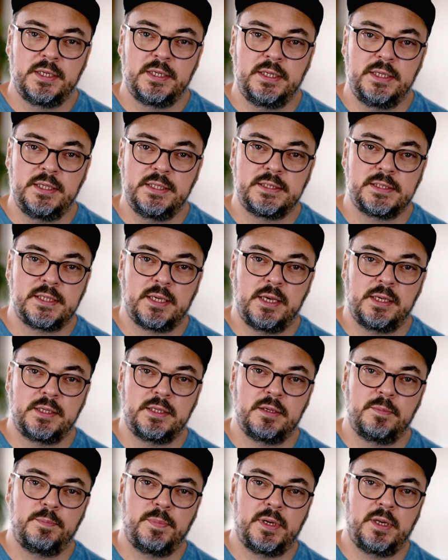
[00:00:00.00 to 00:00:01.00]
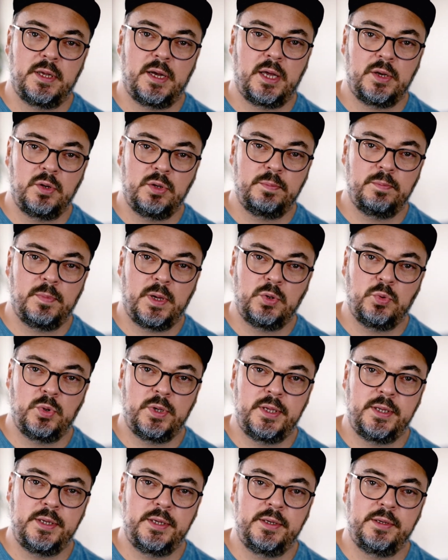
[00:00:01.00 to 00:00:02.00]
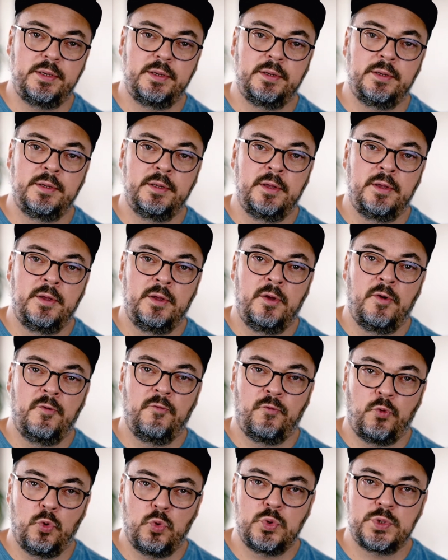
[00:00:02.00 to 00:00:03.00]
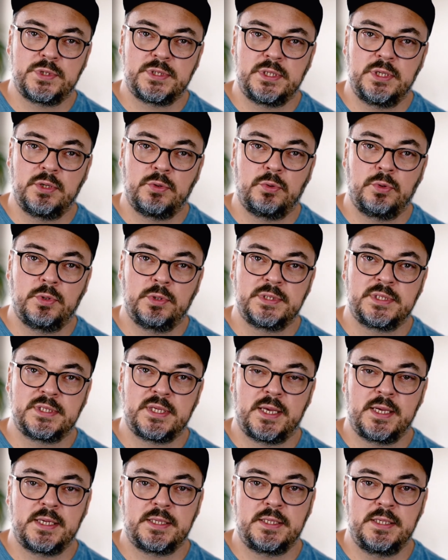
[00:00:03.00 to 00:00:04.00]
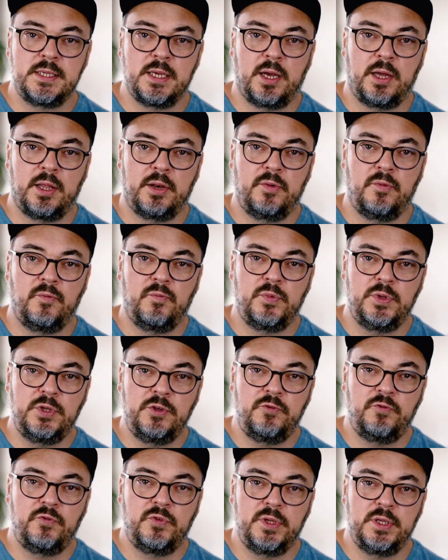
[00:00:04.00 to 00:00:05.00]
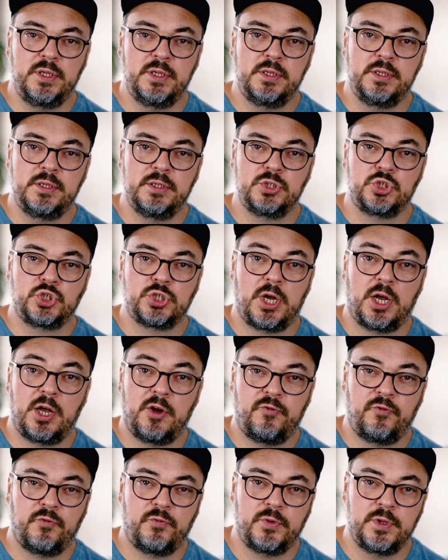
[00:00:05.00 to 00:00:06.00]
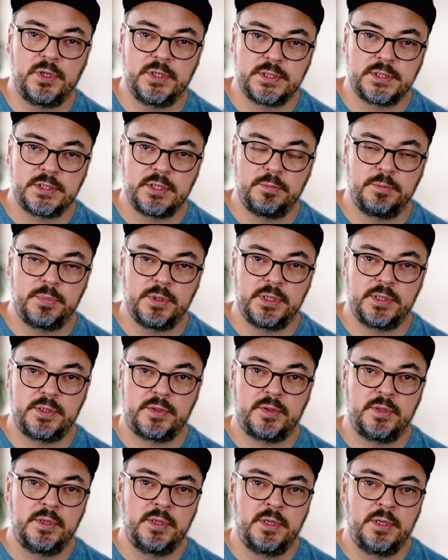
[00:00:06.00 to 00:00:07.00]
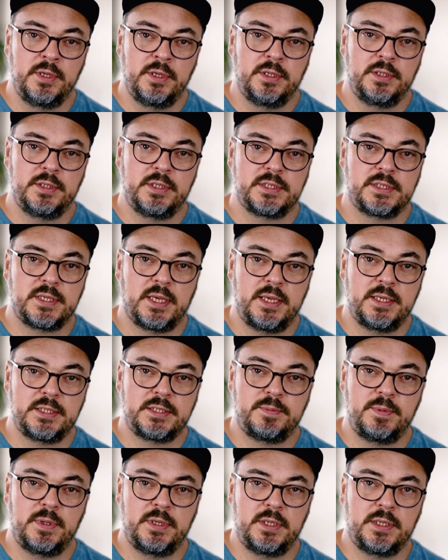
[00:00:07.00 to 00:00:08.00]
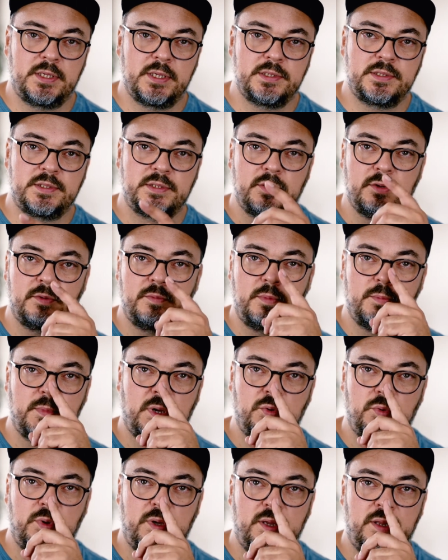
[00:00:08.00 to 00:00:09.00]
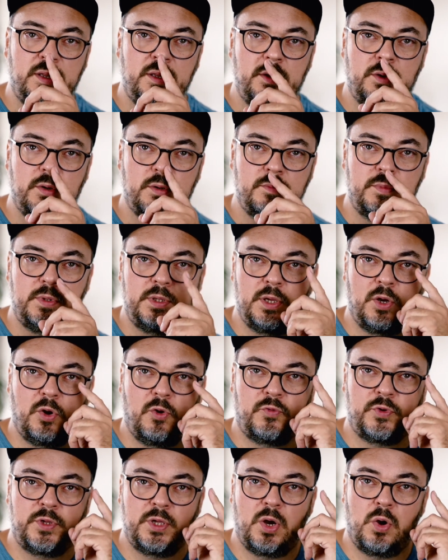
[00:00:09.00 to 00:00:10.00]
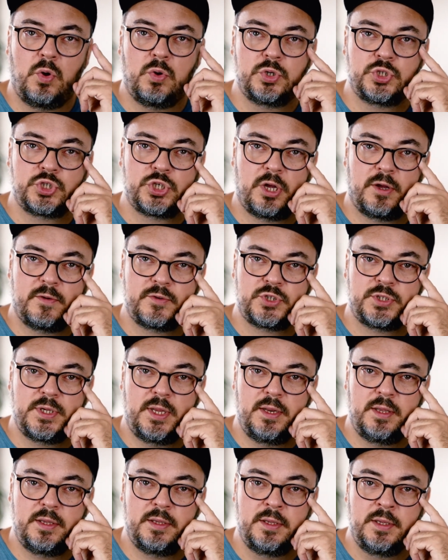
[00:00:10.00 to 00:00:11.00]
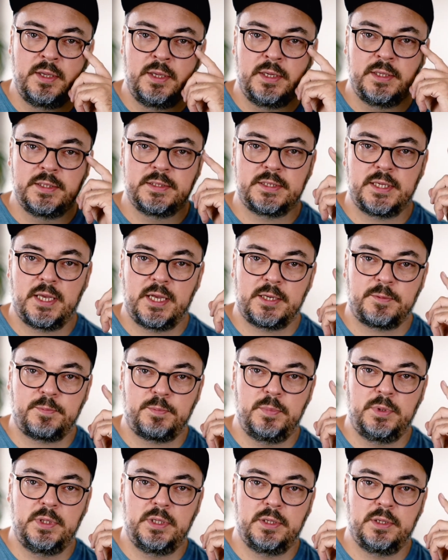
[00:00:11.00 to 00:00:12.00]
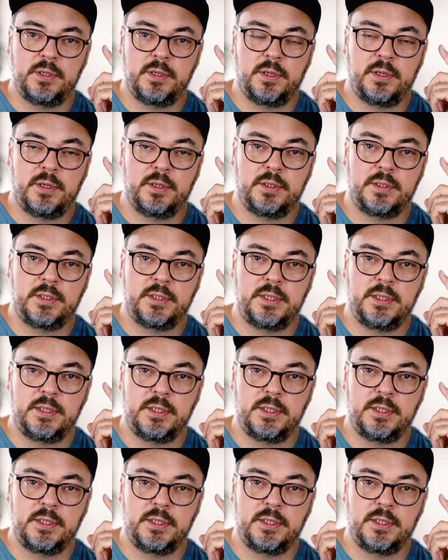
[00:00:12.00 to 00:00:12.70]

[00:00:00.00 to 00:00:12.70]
Die zeigt bei der manuellen Fokussierung zeigt die an, wie viel scharf ist im Bild. Das heißt, wenn ich jetzt irgendwie manuell irgendwie auf die Augen scharf stelle, zeigt mir